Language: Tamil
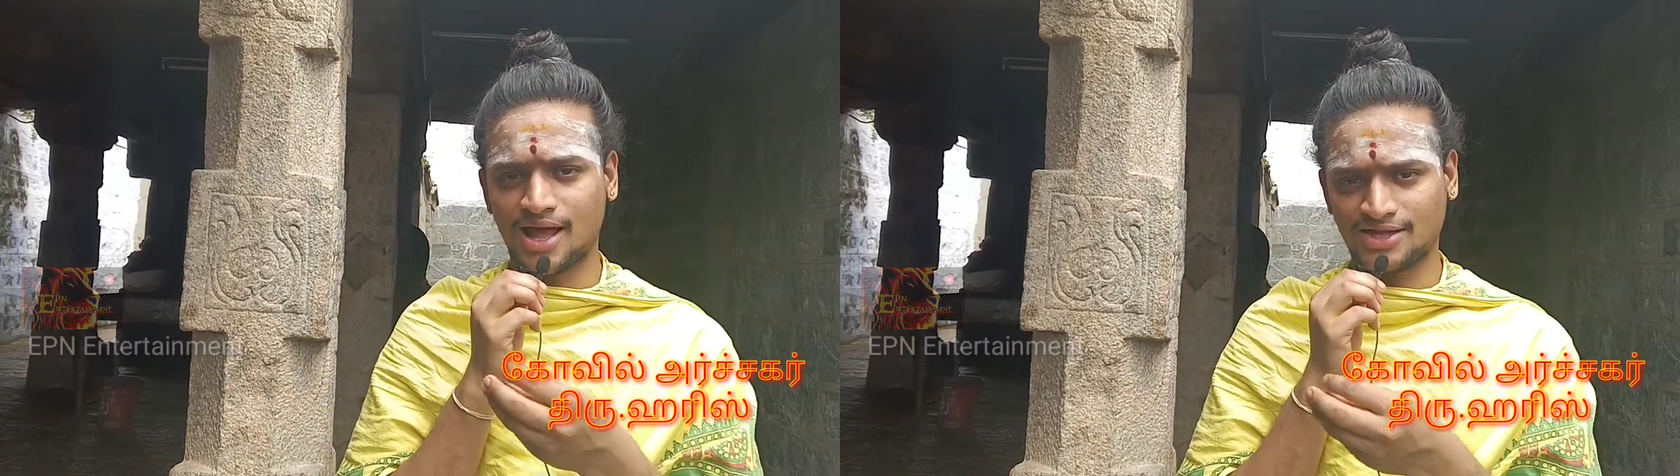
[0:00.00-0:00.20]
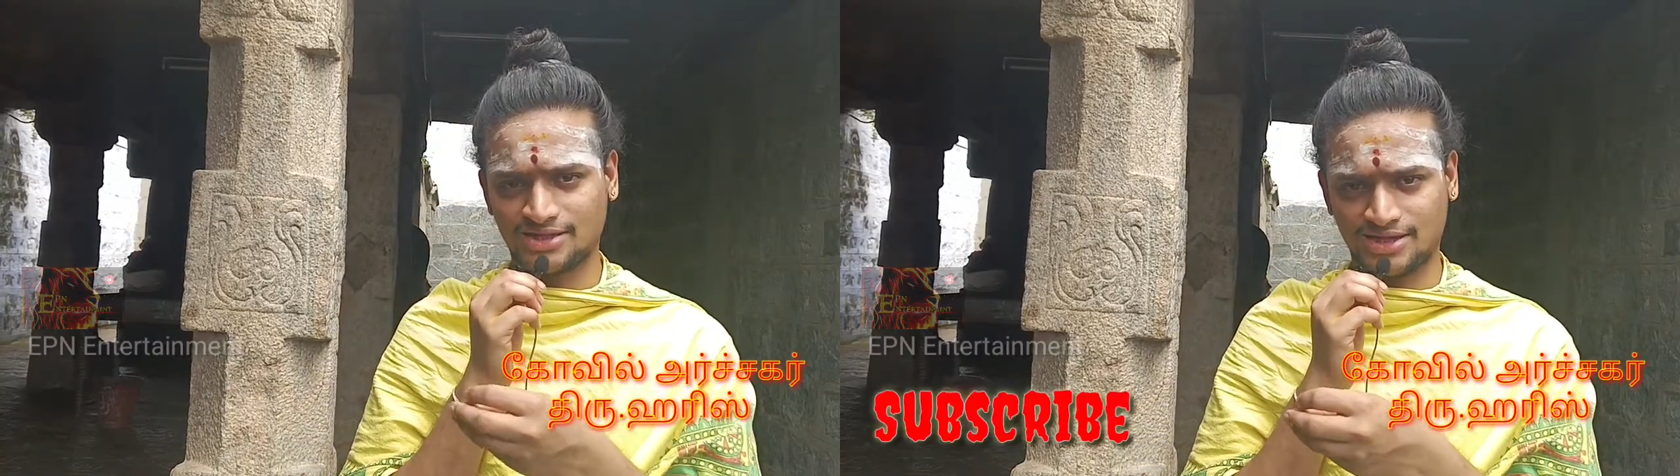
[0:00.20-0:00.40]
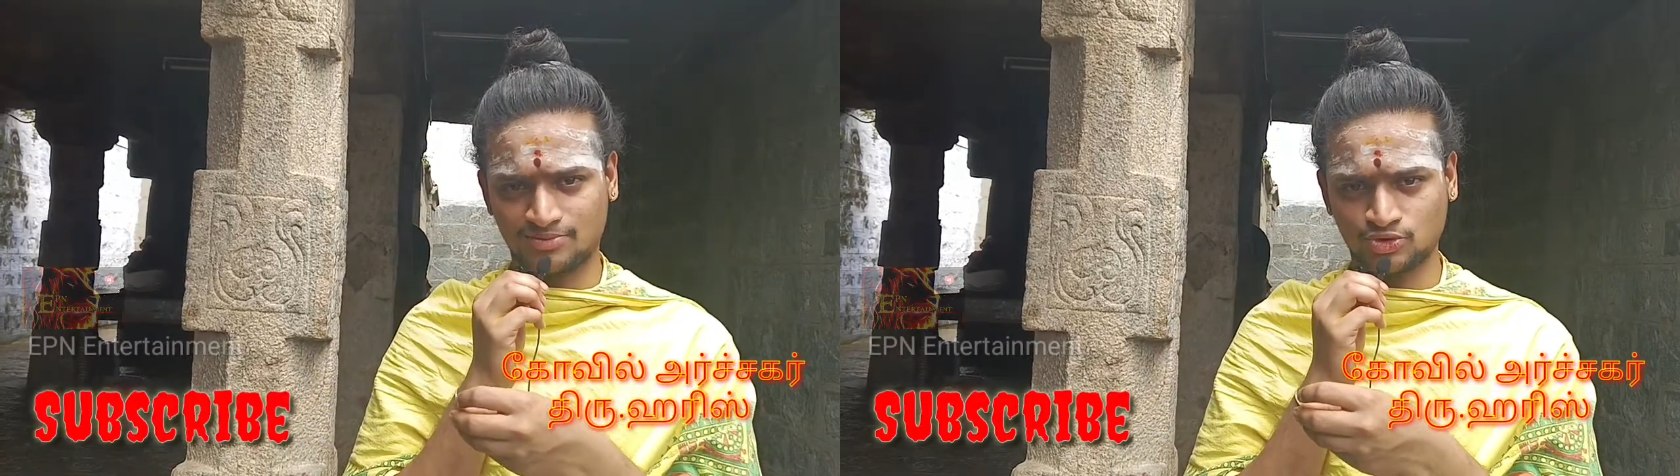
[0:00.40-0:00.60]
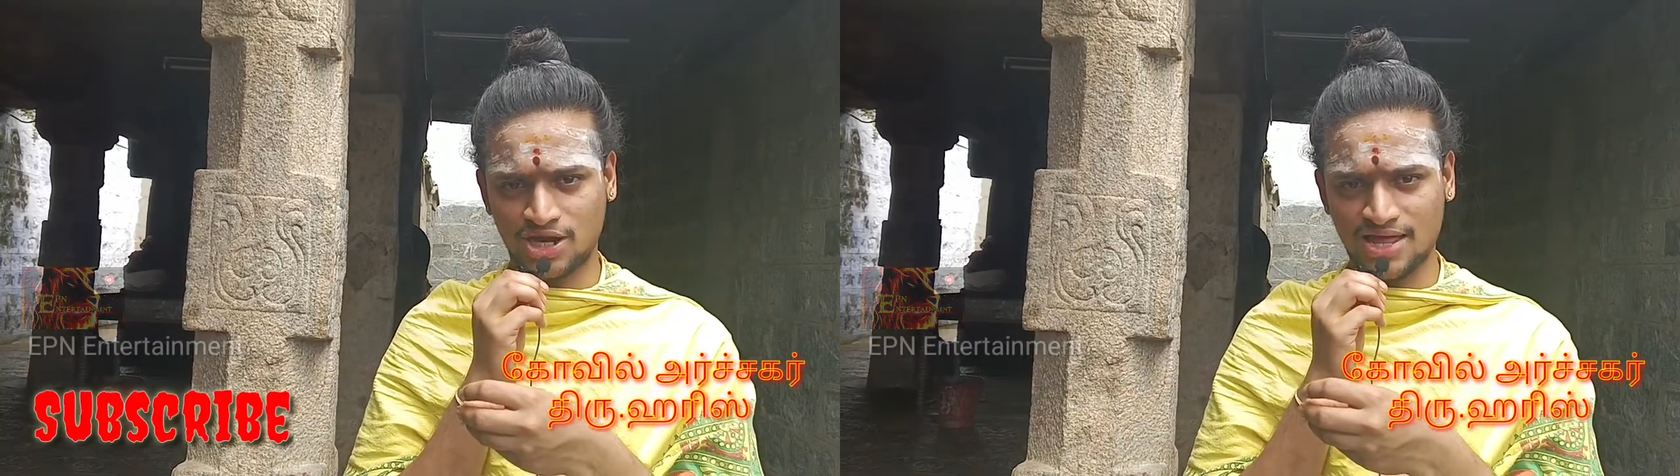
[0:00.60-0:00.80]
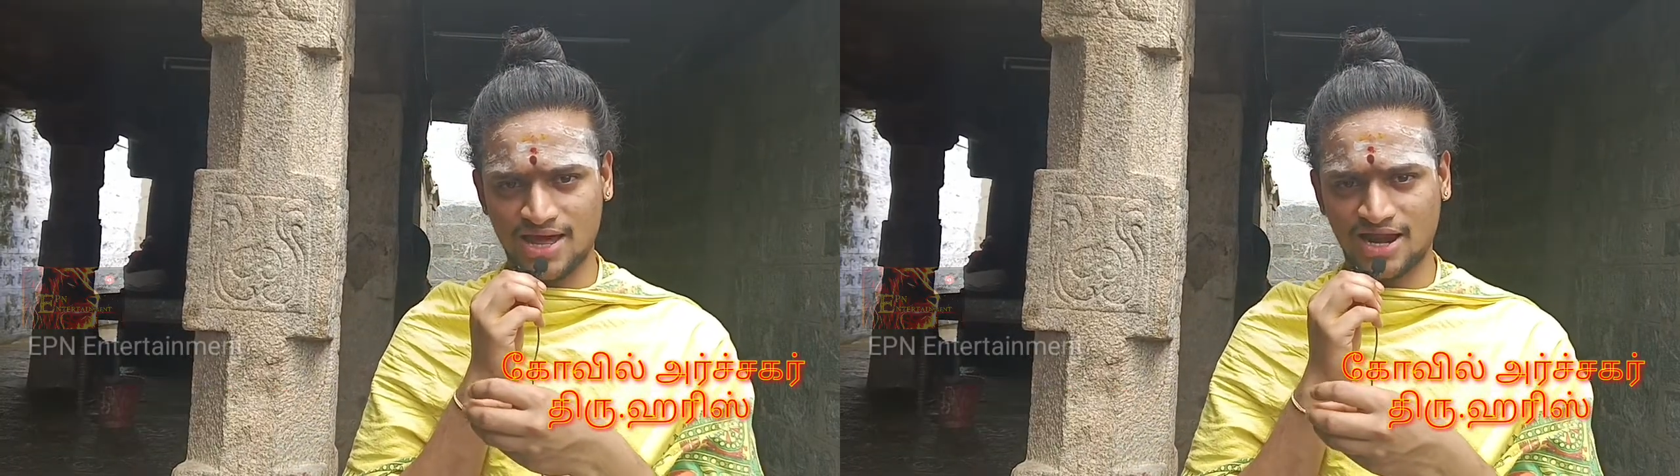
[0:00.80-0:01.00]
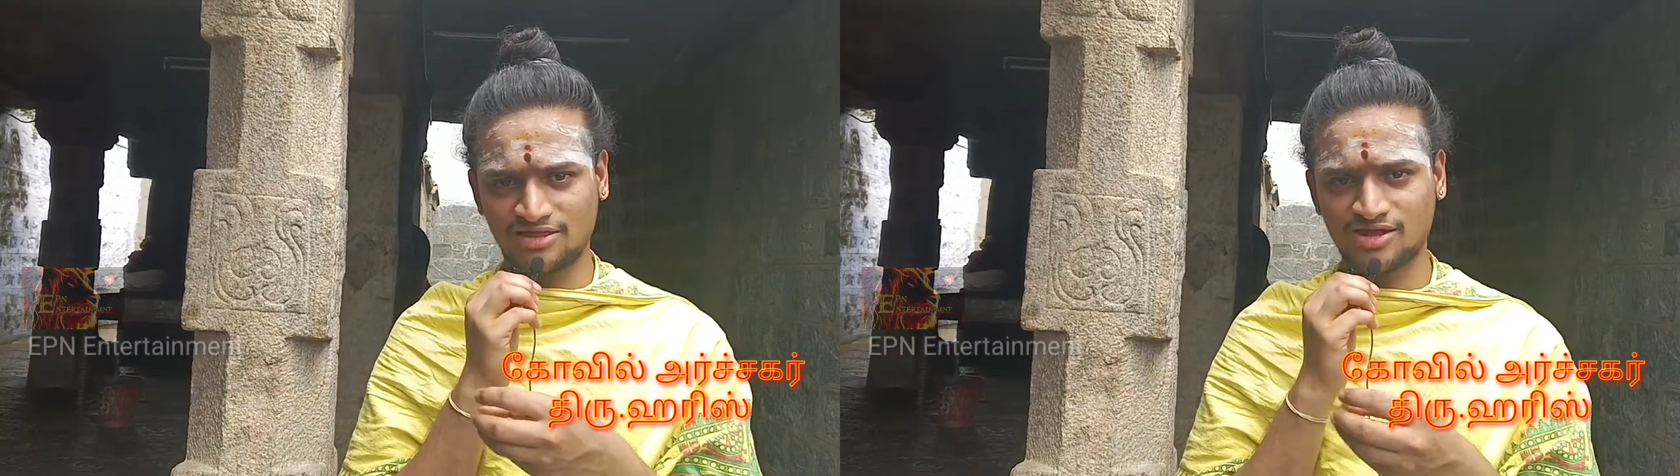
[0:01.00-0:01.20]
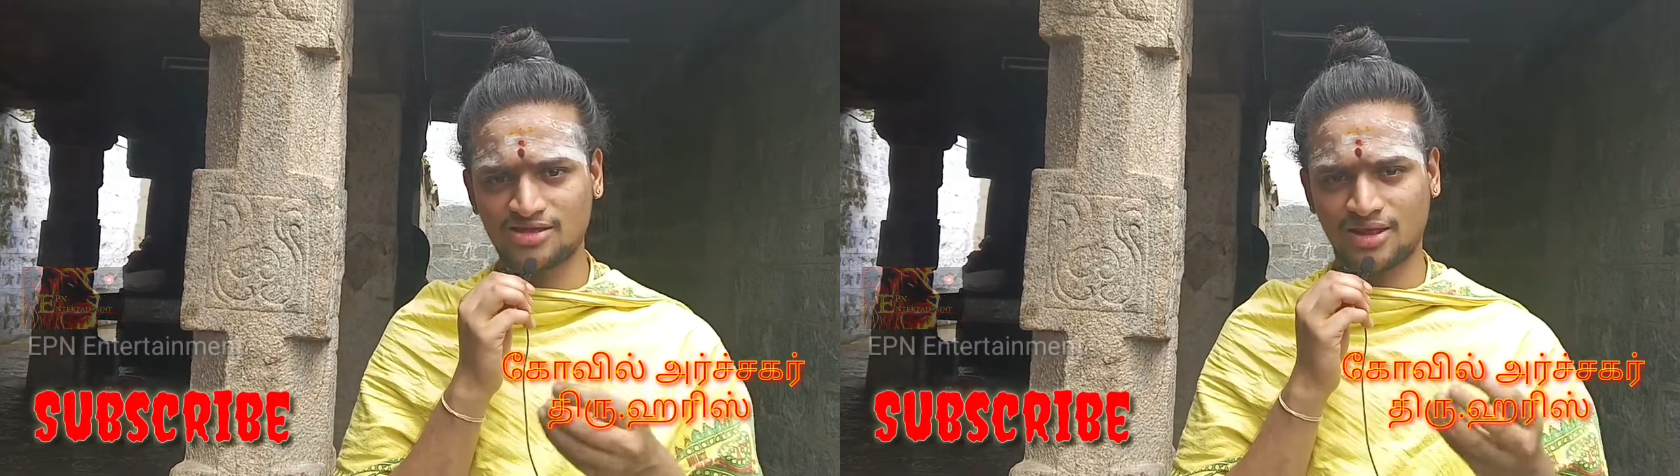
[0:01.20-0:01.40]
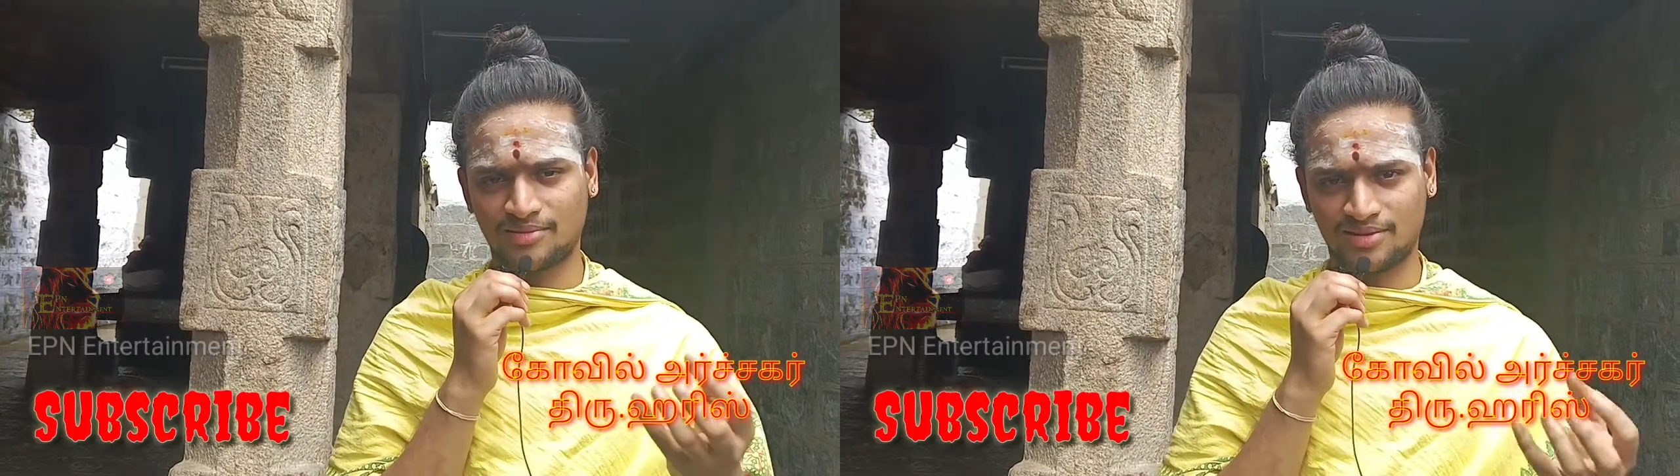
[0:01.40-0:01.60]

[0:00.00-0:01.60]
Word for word: அந்த முதலையானது அந்த